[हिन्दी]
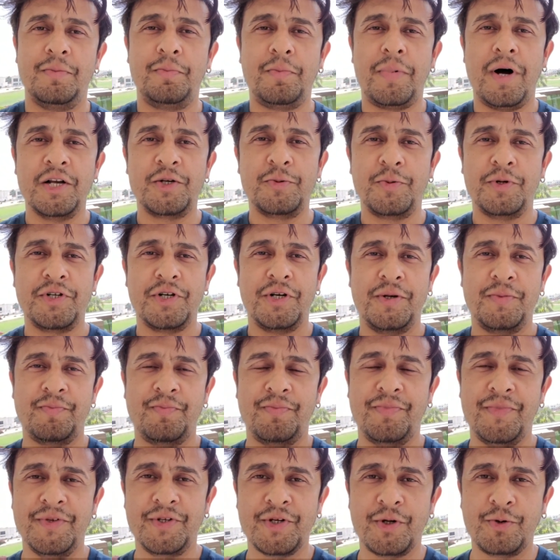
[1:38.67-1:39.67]
पाँच बजे
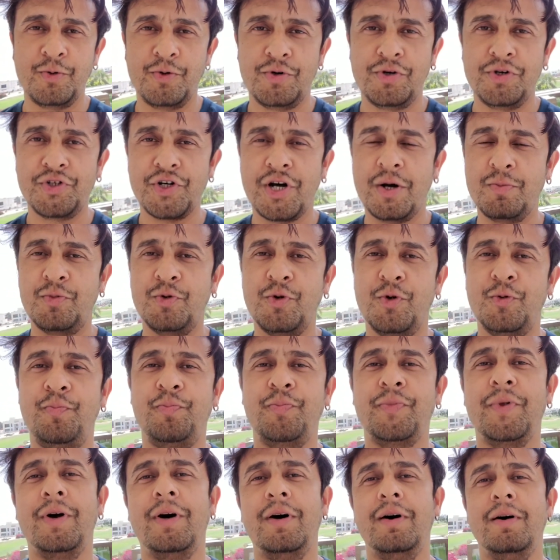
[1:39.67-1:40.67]
ज़रूर शाम को
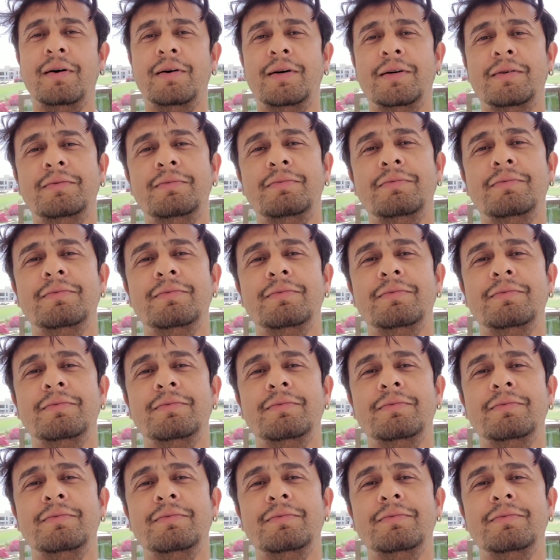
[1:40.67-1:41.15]
आ,